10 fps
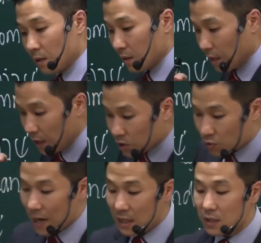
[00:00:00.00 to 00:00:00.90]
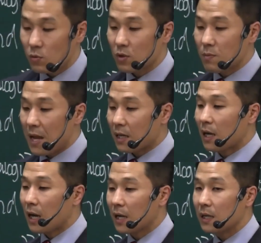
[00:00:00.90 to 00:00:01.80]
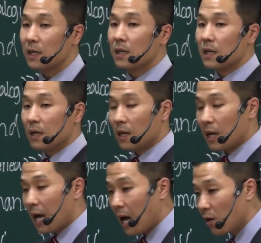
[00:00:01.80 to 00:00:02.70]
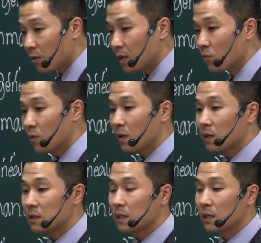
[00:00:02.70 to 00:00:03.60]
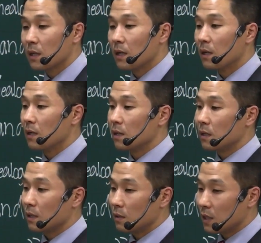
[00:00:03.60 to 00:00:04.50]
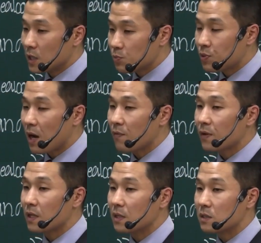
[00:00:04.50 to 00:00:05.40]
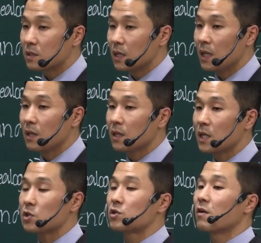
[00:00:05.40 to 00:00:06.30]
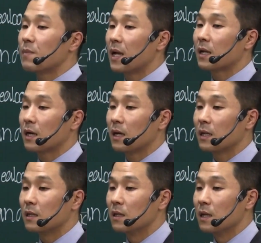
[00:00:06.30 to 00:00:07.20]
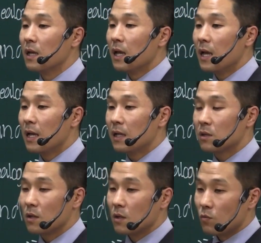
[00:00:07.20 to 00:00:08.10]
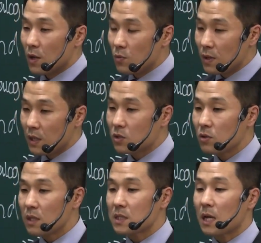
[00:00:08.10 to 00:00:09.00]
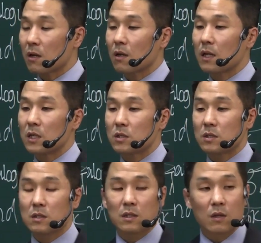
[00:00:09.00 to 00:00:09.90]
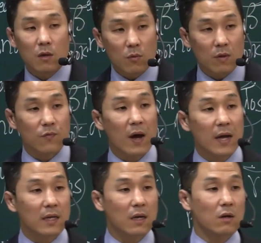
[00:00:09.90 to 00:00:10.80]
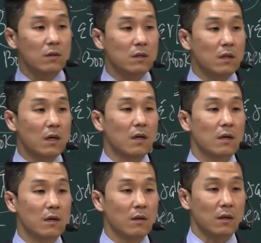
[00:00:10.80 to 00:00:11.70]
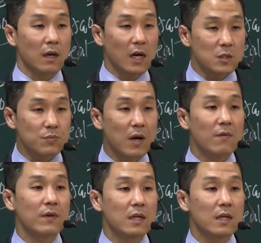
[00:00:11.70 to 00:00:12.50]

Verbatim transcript: हम महायाजकों की वंशावली का अध्ययन कर रहे हैं महायाजकों की वंशावली प्रथम इतिहास के अध्याय छह तीन से पंद्रह में पाई जाती है और इसके बारे में